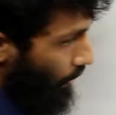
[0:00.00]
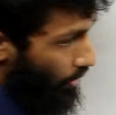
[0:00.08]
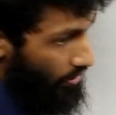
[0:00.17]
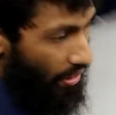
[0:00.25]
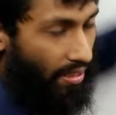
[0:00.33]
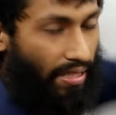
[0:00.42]

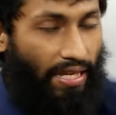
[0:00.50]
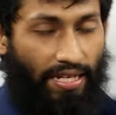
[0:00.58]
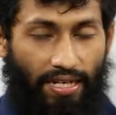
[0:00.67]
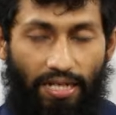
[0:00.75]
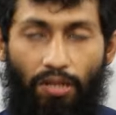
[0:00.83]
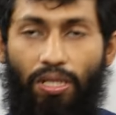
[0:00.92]
অর্থাৎ
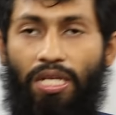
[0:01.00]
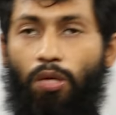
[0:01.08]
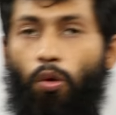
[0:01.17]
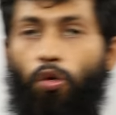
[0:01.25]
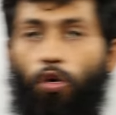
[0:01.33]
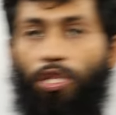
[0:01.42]
এটার কি
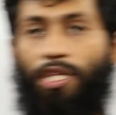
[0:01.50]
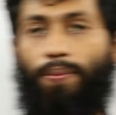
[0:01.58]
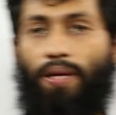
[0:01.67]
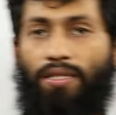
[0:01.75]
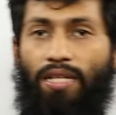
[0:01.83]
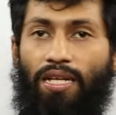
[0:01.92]
কোন কনসেপ্ট
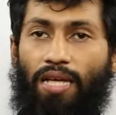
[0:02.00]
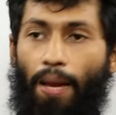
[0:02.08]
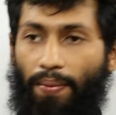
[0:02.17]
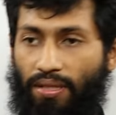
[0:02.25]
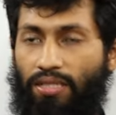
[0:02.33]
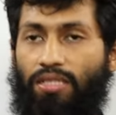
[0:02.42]
কাজে লাগে
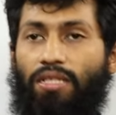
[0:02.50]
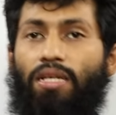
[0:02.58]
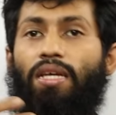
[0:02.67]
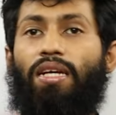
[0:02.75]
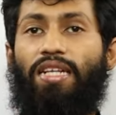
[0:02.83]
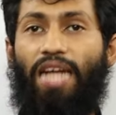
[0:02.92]
আমাদের যে
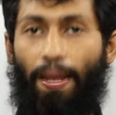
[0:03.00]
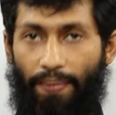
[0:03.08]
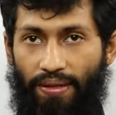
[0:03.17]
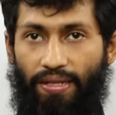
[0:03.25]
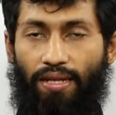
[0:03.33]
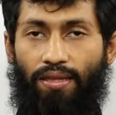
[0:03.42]

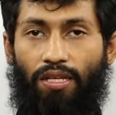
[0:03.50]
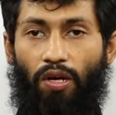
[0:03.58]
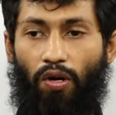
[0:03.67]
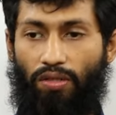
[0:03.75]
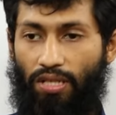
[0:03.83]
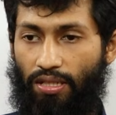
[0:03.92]
গ্র্যাভিটি আছে
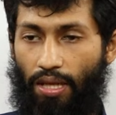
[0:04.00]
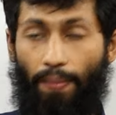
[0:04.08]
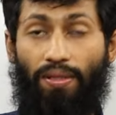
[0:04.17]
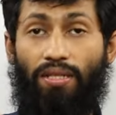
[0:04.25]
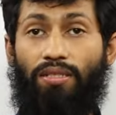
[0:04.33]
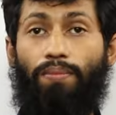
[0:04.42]
অর্থাৎ
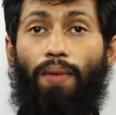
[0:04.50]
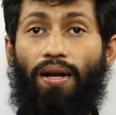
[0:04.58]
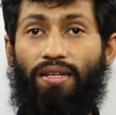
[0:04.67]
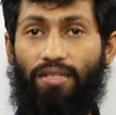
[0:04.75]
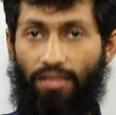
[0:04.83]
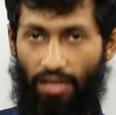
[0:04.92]
আমাদের যে
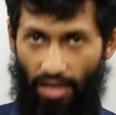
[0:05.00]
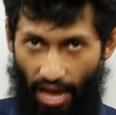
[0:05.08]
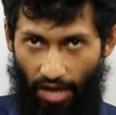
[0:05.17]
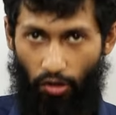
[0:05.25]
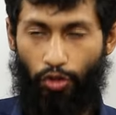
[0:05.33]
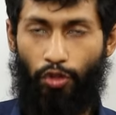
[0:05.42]
মাটি
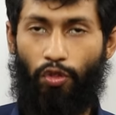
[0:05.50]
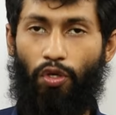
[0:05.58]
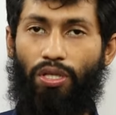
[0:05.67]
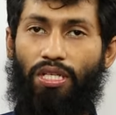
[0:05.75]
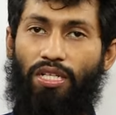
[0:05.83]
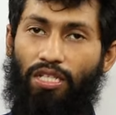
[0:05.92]
আকর্ষণ
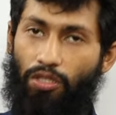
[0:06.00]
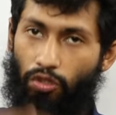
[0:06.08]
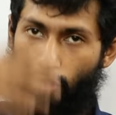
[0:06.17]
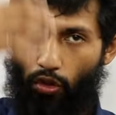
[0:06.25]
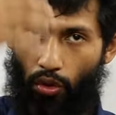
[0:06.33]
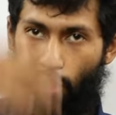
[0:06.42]
করে এটা কিন্তু
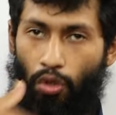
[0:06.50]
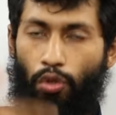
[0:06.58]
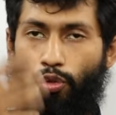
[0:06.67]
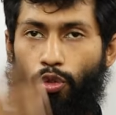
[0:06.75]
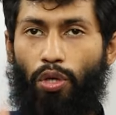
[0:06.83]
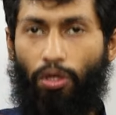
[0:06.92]

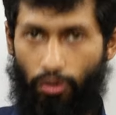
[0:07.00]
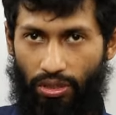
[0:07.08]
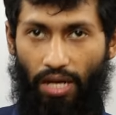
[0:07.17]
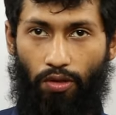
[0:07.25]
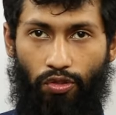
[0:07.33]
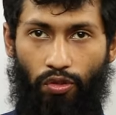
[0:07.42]
সরাসরি
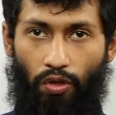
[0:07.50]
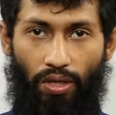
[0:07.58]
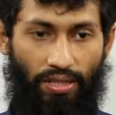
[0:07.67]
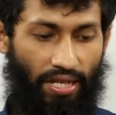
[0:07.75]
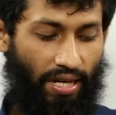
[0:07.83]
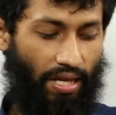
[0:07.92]
আকর্ষণ করে
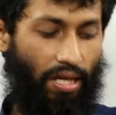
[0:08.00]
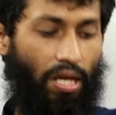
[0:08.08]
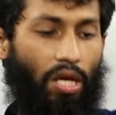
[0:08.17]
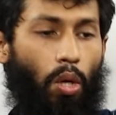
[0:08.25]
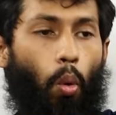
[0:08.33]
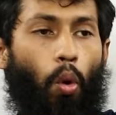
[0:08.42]
তাই না
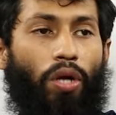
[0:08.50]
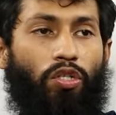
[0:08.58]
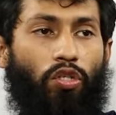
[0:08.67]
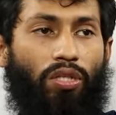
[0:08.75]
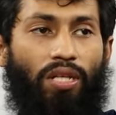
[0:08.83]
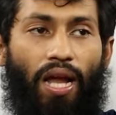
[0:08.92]
ওয়েট
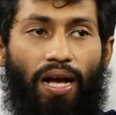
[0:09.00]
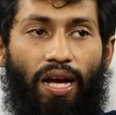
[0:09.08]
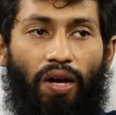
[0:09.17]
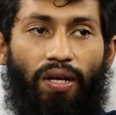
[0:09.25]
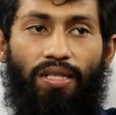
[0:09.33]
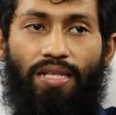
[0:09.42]
যদি রাখা
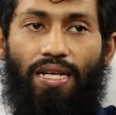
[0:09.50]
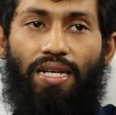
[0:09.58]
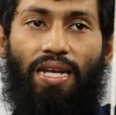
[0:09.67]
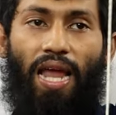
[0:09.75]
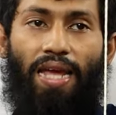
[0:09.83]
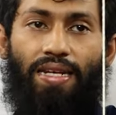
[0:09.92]
হয় দেখেন
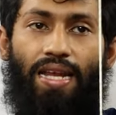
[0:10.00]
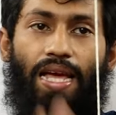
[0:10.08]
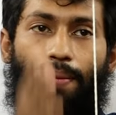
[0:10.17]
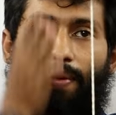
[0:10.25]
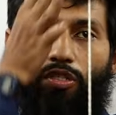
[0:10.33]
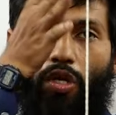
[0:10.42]
লাইনটা
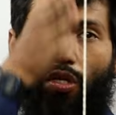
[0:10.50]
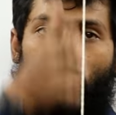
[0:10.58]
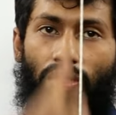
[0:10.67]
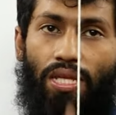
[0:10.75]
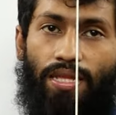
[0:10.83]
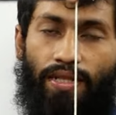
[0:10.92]
একবারে
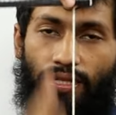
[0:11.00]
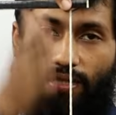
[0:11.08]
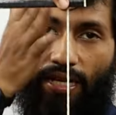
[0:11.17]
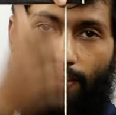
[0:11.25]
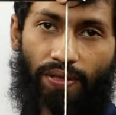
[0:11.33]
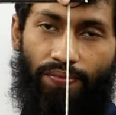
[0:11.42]
সরাসরি স্টেট
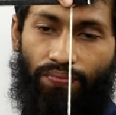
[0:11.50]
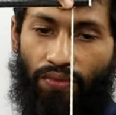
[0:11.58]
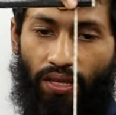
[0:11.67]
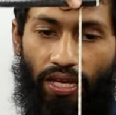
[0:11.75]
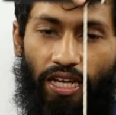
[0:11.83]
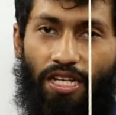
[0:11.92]
থাকবে
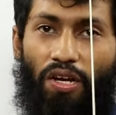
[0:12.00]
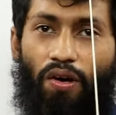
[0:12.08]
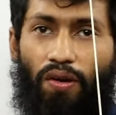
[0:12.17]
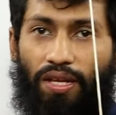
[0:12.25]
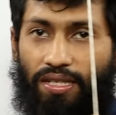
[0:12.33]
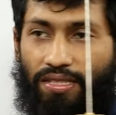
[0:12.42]
এটা
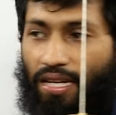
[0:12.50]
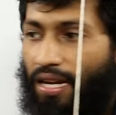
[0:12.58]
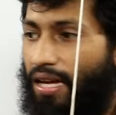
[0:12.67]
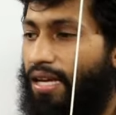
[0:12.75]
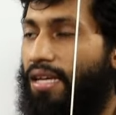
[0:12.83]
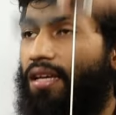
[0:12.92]
অনেকে যারা